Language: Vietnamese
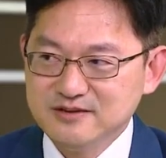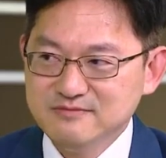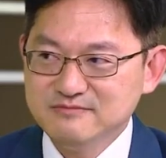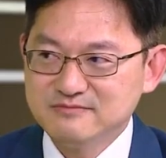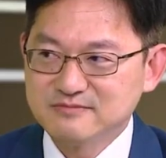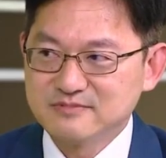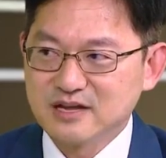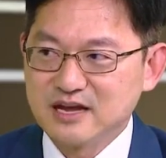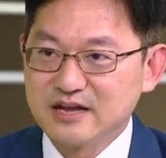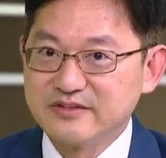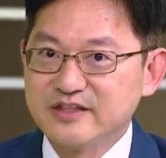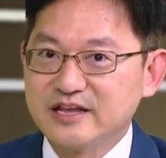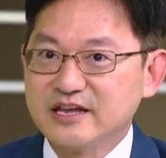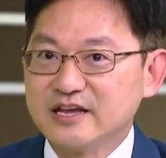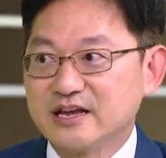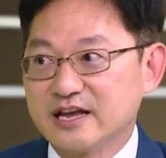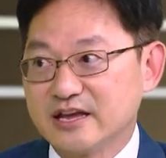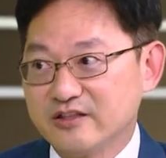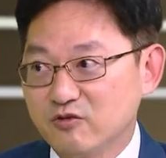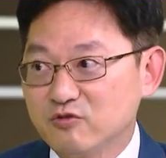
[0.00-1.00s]
có thể bị
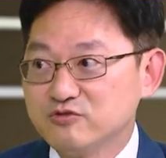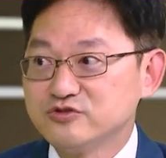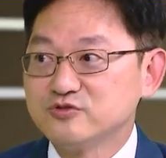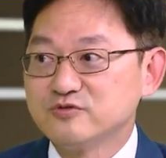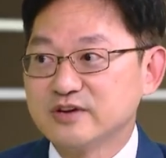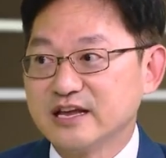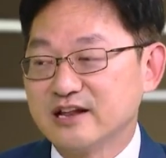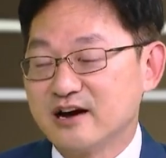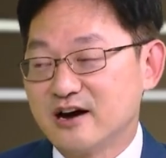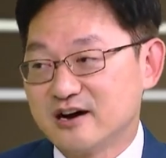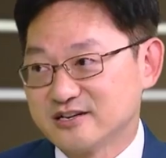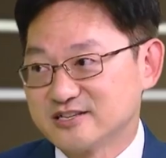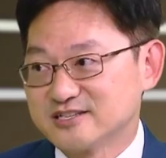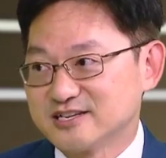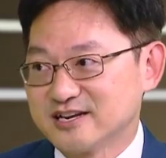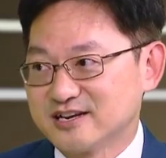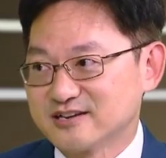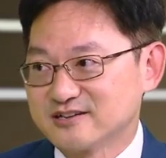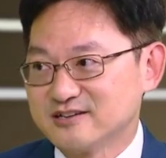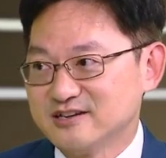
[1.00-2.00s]
nhồi máu cơ tim.
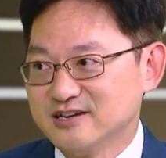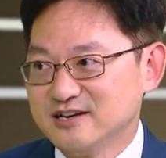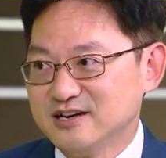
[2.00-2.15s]
Và